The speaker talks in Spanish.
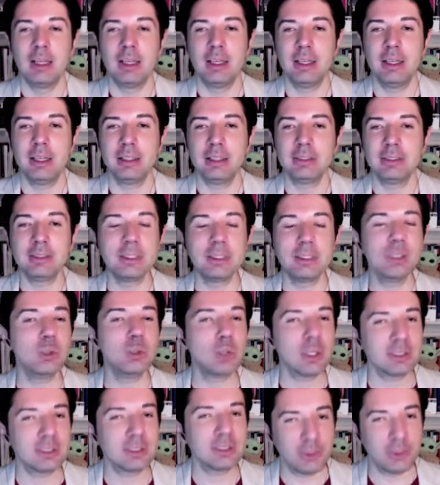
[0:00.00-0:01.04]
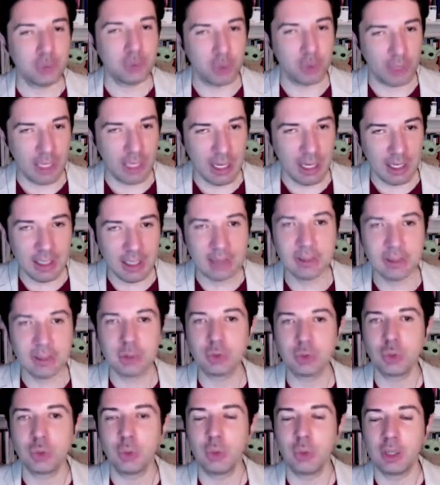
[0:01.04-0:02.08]
en títulos nacionales,
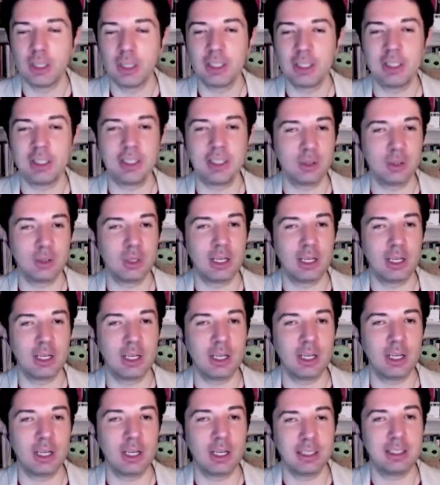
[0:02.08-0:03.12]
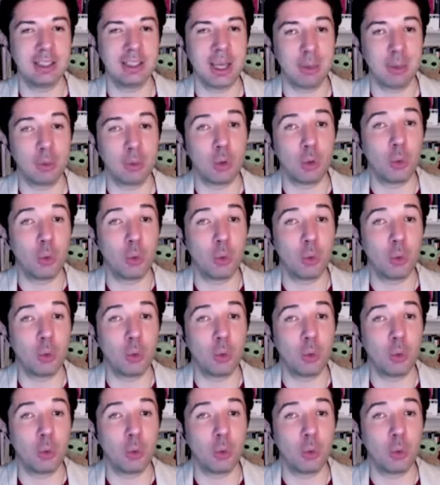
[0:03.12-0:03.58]
estuvo dirigiendo la serie Diablo